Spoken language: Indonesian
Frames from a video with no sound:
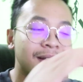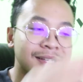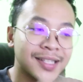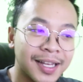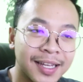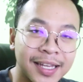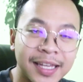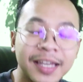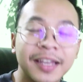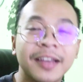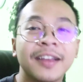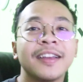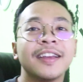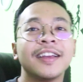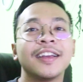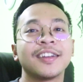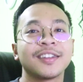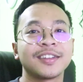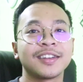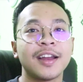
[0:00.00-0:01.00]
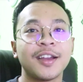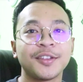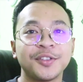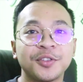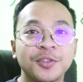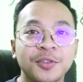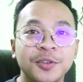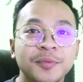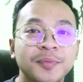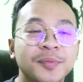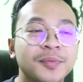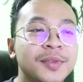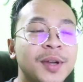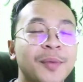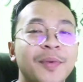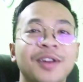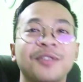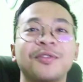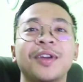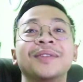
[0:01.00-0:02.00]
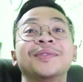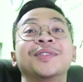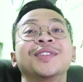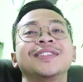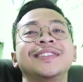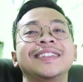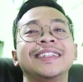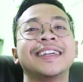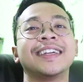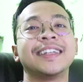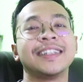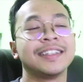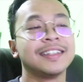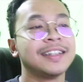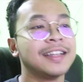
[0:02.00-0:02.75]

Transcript: lagi. gak cukup daripada gue emosi ya.